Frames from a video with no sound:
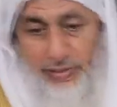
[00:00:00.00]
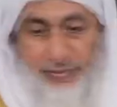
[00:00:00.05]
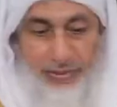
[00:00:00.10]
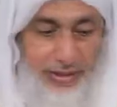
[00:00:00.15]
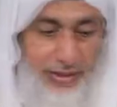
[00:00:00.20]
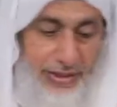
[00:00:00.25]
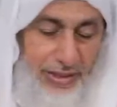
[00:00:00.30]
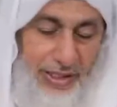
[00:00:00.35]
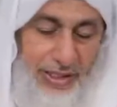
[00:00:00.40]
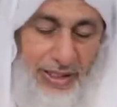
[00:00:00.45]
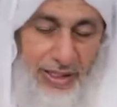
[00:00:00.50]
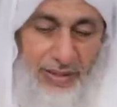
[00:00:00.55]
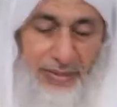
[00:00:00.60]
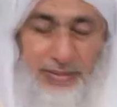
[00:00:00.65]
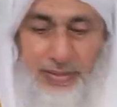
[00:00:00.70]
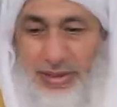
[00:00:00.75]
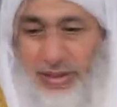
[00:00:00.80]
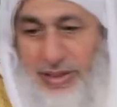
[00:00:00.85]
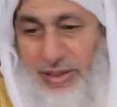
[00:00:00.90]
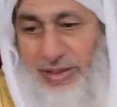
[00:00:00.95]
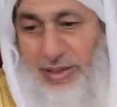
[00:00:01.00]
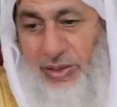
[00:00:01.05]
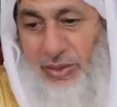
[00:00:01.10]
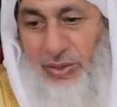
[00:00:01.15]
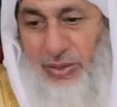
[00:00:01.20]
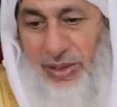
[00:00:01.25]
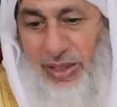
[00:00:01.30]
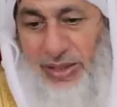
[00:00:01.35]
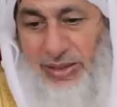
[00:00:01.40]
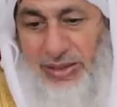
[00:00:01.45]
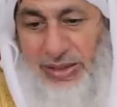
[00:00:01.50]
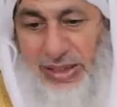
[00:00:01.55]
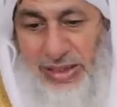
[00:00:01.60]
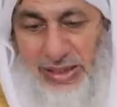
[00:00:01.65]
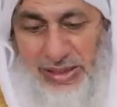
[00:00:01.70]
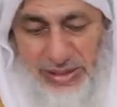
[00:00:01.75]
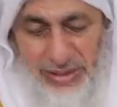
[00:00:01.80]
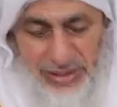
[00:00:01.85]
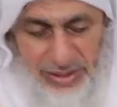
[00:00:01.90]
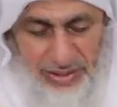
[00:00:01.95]
فينام لأنه حتى
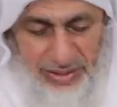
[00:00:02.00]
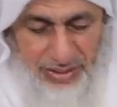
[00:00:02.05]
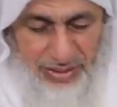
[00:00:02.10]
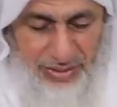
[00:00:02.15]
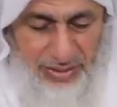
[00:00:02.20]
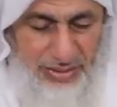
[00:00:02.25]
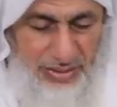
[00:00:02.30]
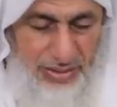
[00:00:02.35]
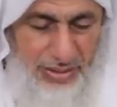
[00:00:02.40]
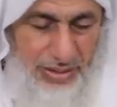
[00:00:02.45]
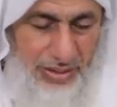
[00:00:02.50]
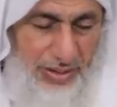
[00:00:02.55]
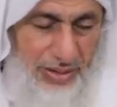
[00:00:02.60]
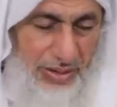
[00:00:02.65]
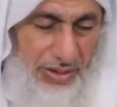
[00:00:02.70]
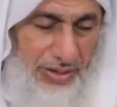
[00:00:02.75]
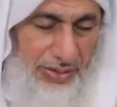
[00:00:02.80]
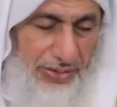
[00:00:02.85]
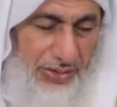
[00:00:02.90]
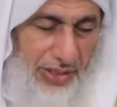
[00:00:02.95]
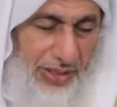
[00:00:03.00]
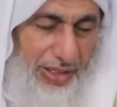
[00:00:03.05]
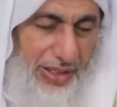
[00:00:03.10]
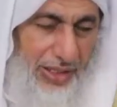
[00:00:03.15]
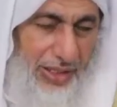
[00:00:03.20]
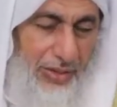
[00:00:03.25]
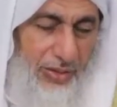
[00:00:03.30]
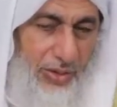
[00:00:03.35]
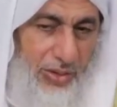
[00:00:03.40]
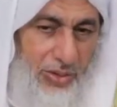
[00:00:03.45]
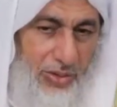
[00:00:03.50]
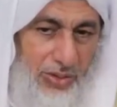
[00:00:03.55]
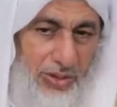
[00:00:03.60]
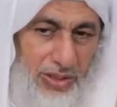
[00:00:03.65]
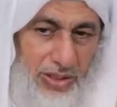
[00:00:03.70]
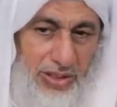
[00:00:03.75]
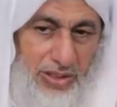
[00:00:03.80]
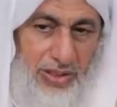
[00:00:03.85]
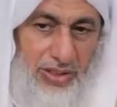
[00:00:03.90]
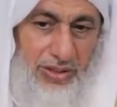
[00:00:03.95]
إذا صلى
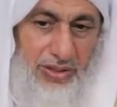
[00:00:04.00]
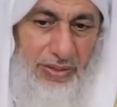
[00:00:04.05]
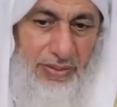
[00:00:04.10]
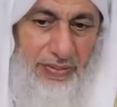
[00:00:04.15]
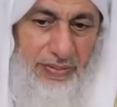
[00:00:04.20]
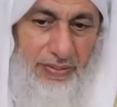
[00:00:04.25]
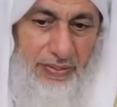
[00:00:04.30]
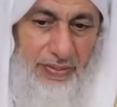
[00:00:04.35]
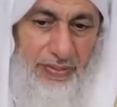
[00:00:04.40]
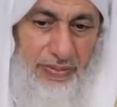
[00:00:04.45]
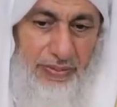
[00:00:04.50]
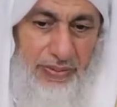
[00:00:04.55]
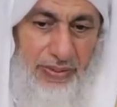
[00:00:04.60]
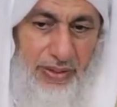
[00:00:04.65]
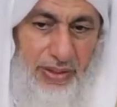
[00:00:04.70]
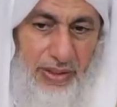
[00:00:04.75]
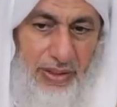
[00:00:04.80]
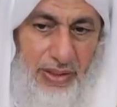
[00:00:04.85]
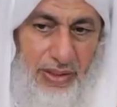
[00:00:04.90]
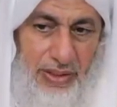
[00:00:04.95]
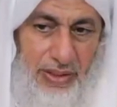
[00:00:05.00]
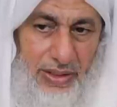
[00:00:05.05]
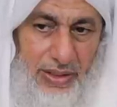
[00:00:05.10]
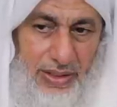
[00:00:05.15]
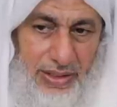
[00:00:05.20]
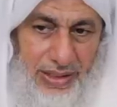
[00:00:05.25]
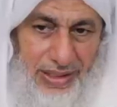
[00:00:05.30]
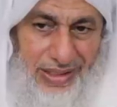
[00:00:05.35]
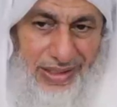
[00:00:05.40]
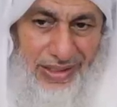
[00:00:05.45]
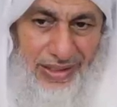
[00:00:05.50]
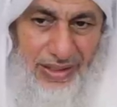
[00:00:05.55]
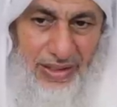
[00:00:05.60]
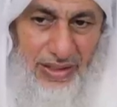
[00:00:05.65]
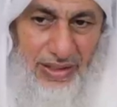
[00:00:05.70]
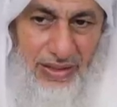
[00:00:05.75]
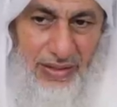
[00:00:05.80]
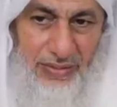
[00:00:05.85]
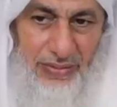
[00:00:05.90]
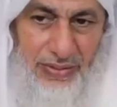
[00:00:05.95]
وهو
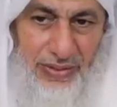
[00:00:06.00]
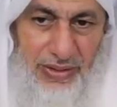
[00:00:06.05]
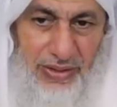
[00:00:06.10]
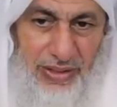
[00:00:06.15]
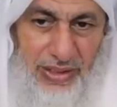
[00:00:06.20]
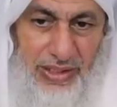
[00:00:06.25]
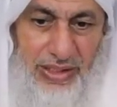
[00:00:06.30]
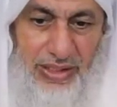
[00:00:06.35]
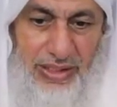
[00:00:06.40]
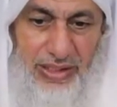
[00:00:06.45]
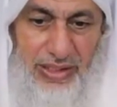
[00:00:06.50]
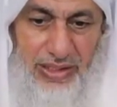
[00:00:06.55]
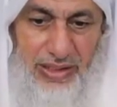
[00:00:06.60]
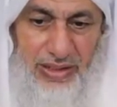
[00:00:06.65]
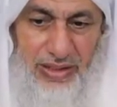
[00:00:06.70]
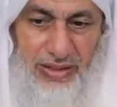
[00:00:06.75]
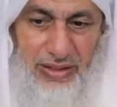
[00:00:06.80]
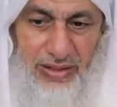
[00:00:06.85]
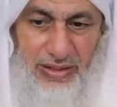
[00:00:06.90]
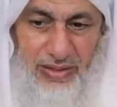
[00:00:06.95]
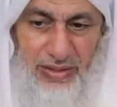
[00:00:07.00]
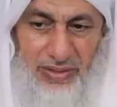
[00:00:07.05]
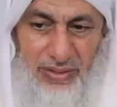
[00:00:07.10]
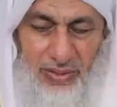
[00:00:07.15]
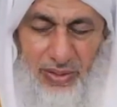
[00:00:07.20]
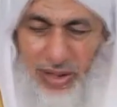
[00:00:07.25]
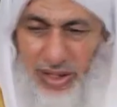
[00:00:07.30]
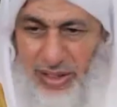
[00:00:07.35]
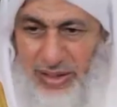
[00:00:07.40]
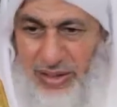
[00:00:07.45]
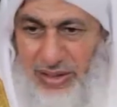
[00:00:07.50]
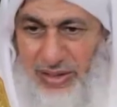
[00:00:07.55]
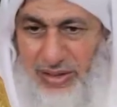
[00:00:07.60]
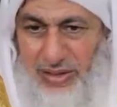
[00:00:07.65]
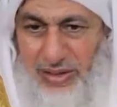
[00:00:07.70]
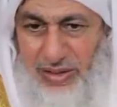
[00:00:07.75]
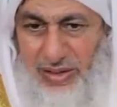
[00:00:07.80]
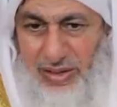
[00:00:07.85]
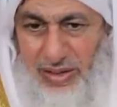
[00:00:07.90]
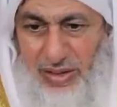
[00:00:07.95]
غير في غير
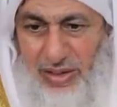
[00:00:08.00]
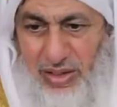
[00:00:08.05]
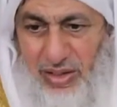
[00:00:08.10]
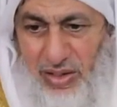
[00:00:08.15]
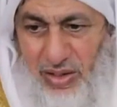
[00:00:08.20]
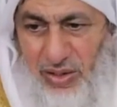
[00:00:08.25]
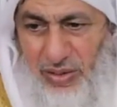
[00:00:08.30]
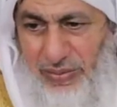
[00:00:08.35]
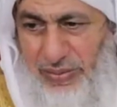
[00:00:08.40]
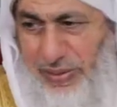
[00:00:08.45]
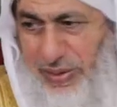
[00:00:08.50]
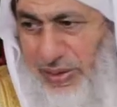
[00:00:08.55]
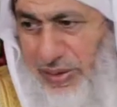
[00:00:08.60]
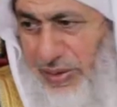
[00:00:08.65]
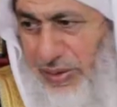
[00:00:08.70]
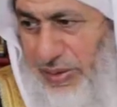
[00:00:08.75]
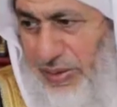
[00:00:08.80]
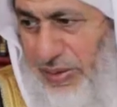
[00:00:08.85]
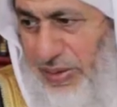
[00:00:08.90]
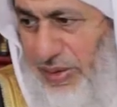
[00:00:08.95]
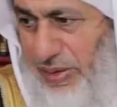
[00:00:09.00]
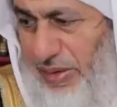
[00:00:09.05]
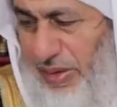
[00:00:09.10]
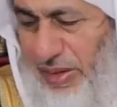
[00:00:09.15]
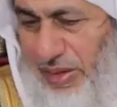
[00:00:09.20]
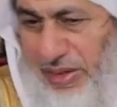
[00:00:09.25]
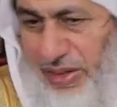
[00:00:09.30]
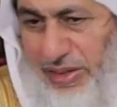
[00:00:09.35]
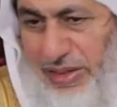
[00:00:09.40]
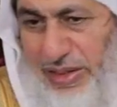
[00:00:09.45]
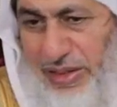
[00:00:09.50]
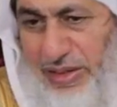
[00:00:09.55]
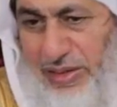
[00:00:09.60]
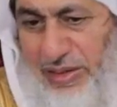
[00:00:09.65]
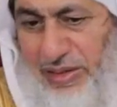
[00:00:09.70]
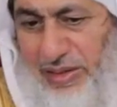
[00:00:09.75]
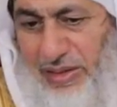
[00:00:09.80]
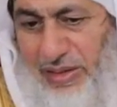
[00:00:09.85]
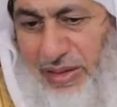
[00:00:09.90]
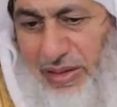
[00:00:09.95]
وعيه أو في إرهاق
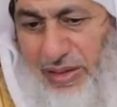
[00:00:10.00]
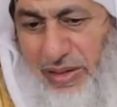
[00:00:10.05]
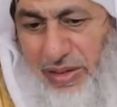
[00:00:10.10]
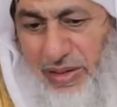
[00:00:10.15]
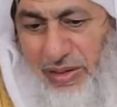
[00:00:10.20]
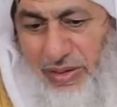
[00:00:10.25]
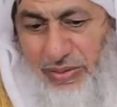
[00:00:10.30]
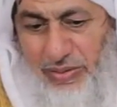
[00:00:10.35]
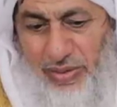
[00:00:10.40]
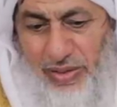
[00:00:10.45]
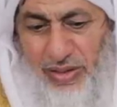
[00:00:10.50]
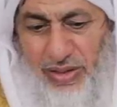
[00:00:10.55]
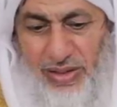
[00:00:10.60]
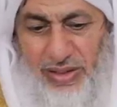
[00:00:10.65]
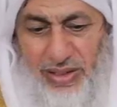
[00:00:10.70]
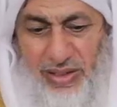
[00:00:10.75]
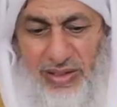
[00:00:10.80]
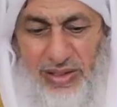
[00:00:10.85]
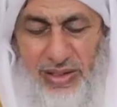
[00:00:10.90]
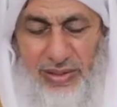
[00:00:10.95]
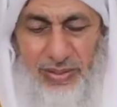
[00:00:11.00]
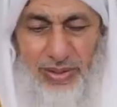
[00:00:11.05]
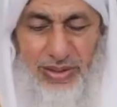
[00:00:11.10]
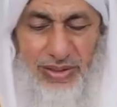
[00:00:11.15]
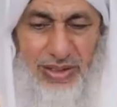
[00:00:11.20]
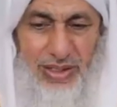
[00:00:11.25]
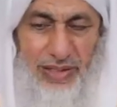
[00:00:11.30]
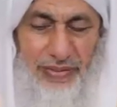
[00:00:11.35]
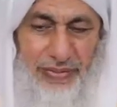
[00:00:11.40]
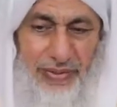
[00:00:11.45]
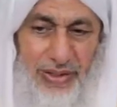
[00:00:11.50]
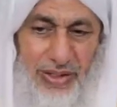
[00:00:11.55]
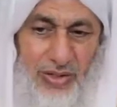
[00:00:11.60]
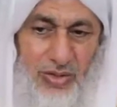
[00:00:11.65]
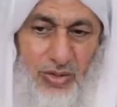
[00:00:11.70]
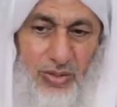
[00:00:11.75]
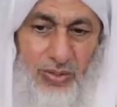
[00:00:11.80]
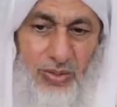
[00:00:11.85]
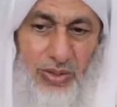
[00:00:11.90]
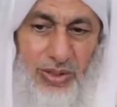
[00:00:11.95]
فقد يذهب يستغفر
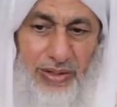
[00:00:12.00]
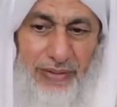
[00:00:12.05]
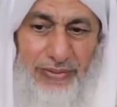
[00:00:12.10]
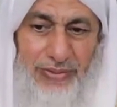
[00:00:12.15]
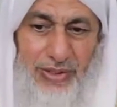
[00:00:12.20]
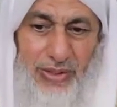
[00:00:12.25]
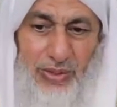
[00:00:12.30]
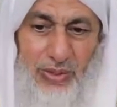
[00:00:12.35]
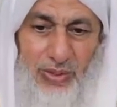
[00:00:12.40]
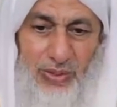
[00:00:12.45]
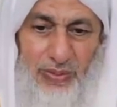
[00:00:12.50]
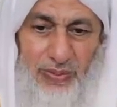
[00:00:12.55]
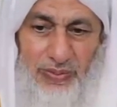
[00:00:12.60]
يسب نفسه